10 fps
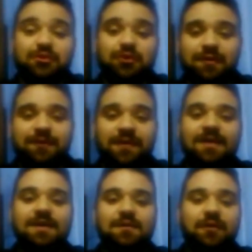o TUF,
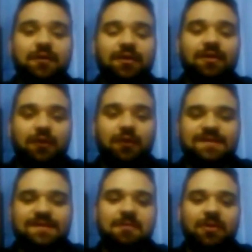vou, vou
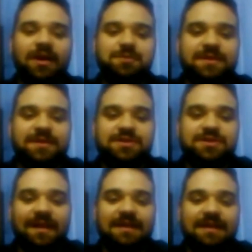usar como gancho para a gente
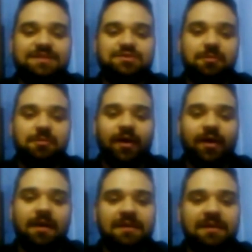falar já sobre o
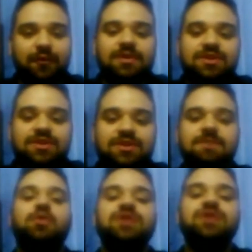programa, que foi o que te
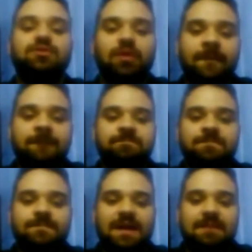projetou
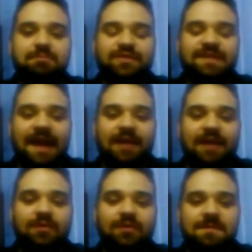é, para o cenário
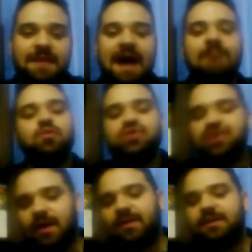do MMA
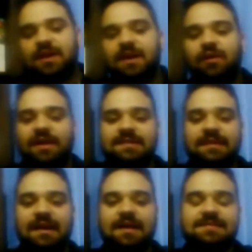mundial, né? Já que agora você
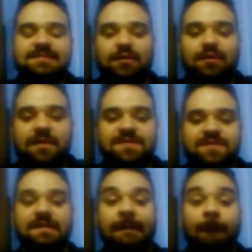está você tá no
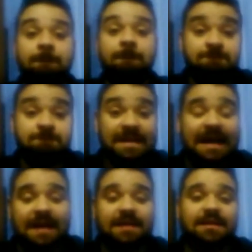UFC.
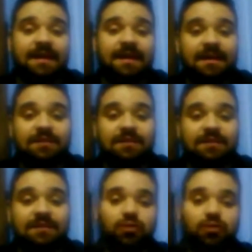Cara, é, no
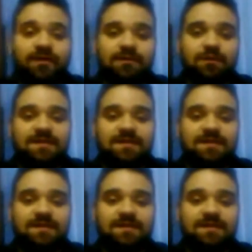TUF,